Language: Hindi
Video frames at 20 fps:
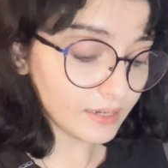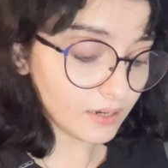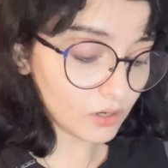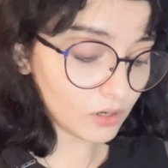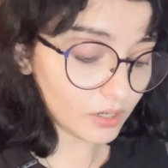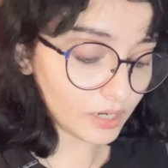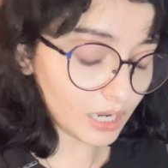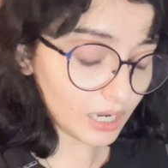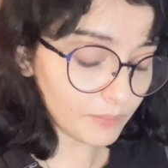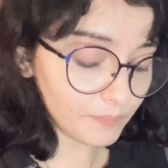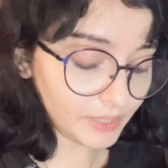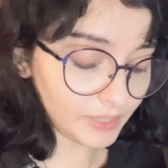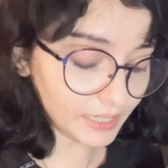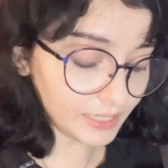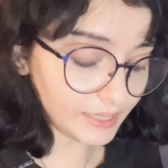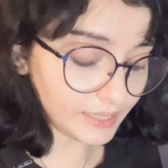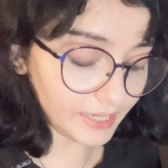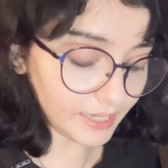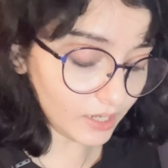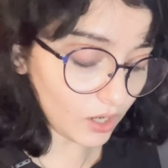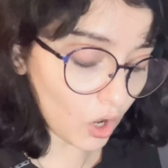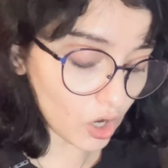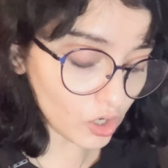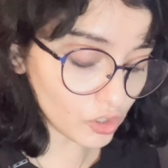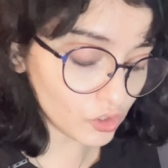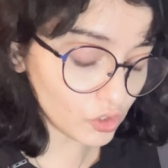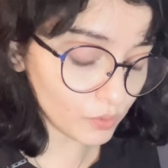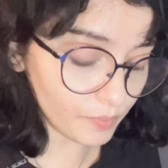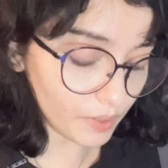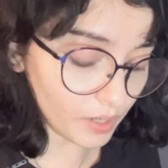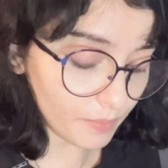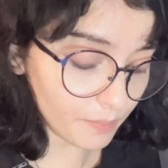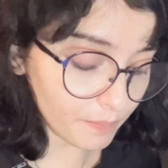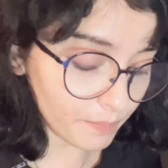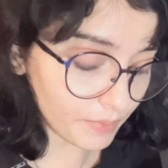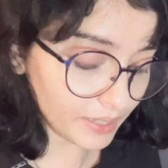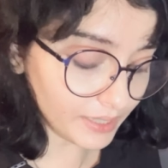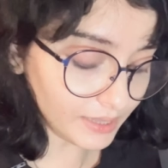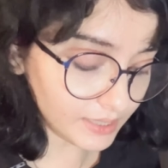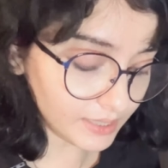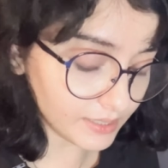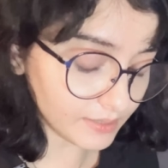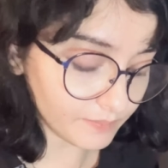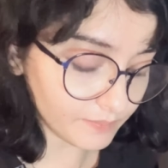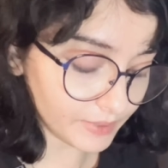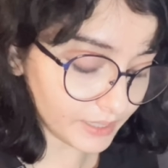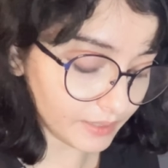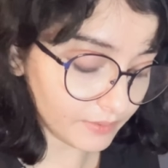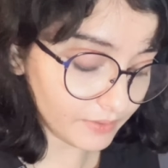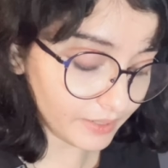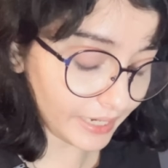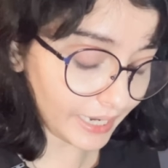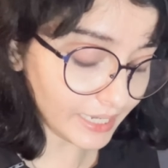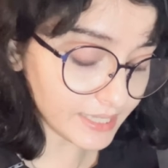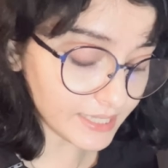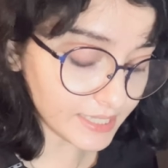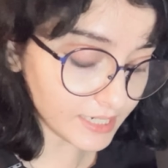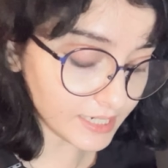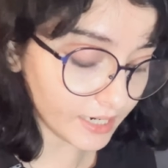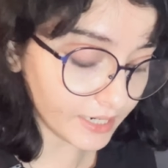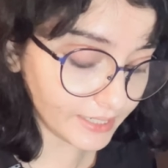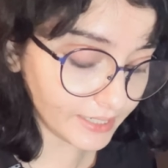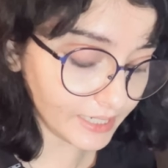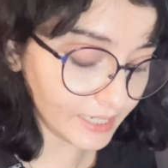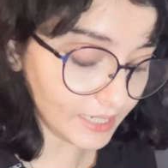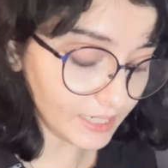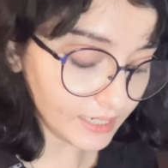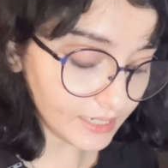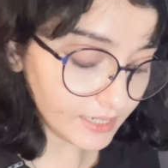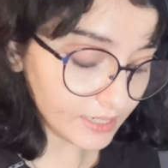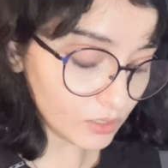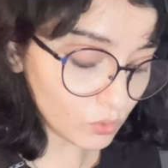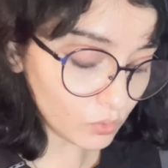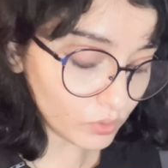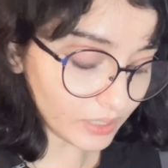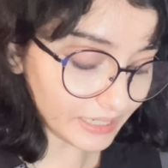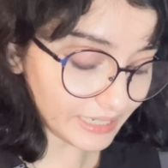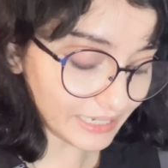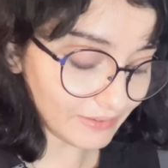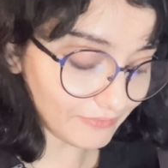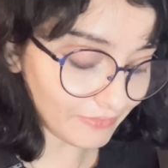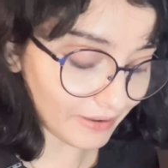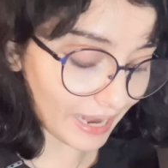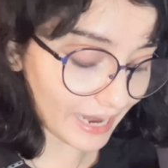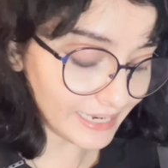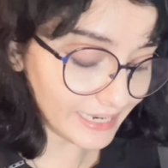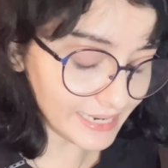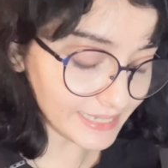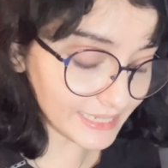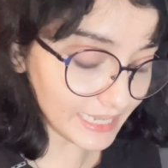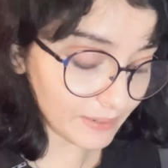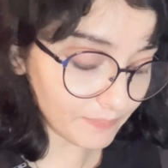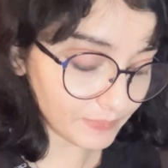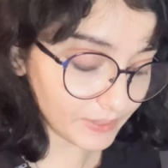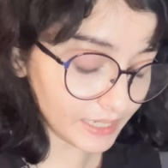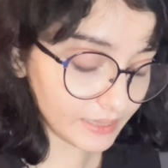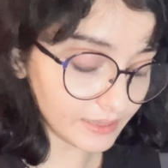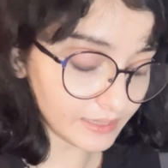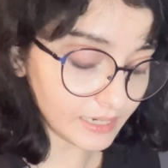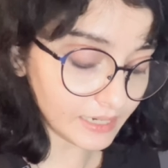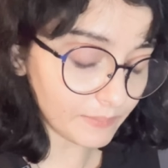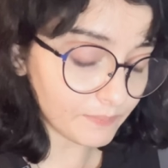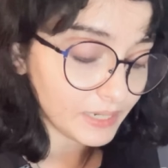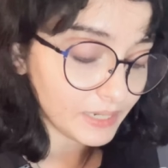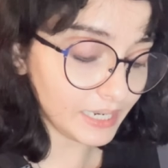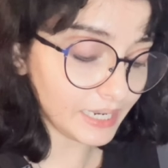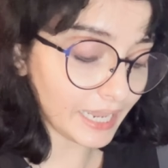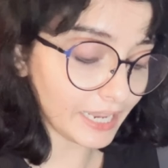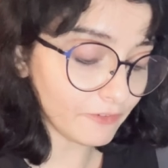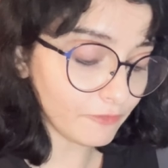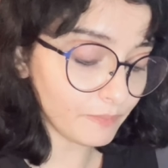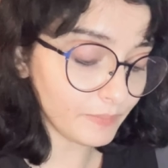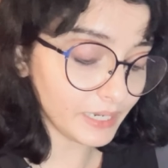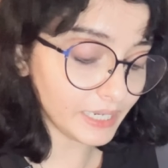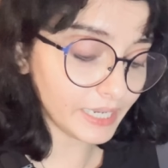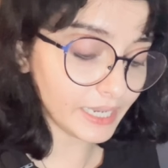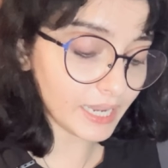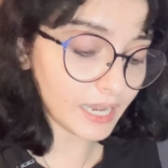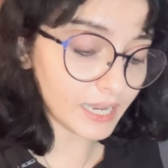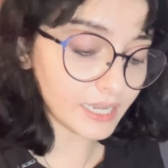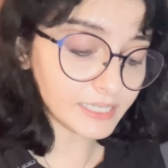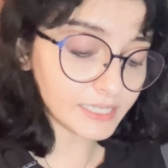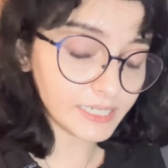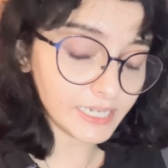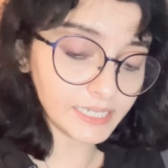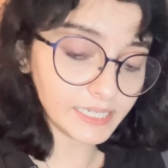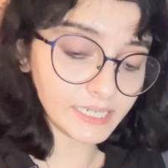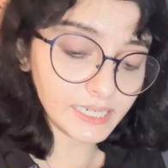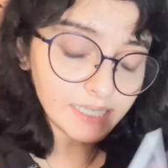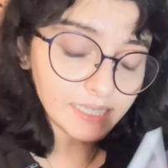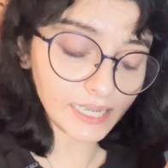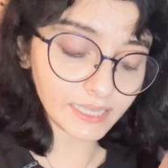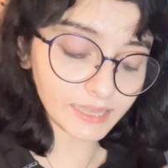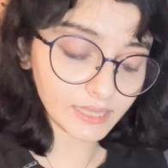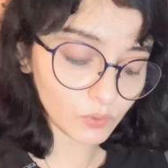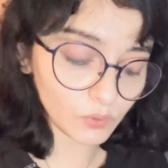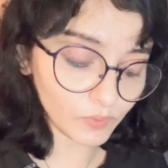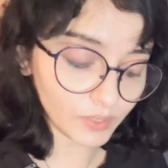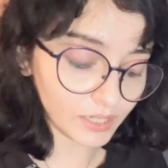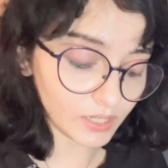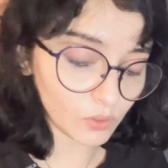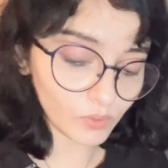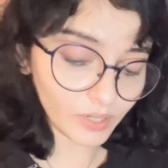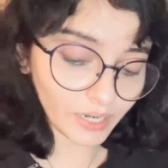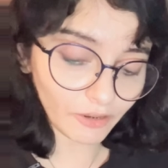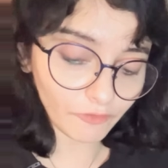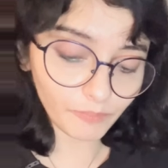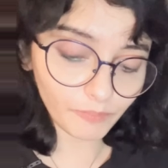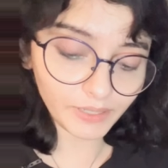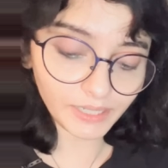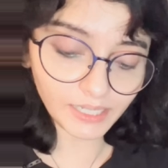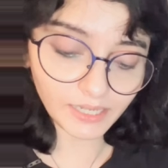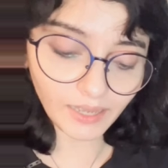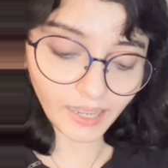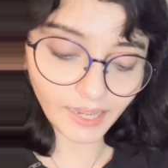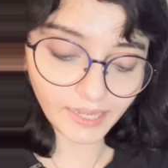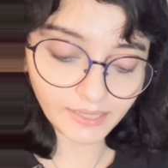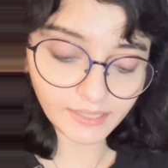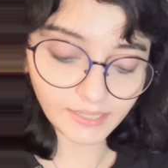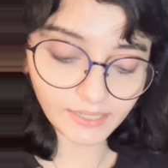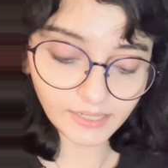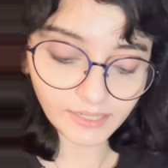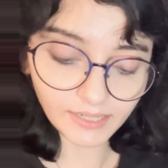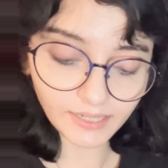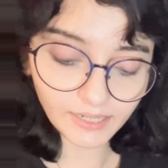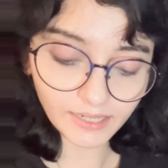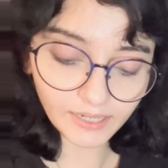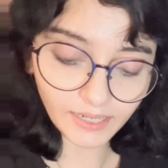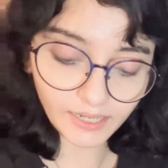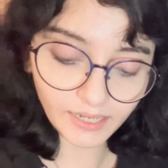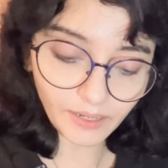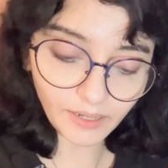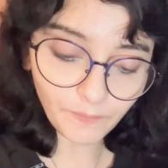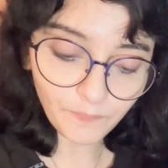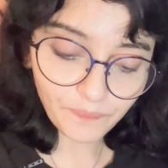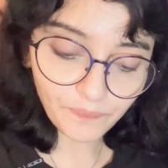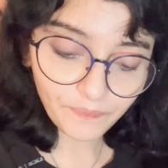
और हम देखते हैं अक्टूबर मंथ में नेक्स्ट थर्टी टू थर्टी फाइव डेज आपके अंदर आपकी लाइफ में क्या चेंजेस आते हुए लव लाइफ में दिखाई दे रहे हैं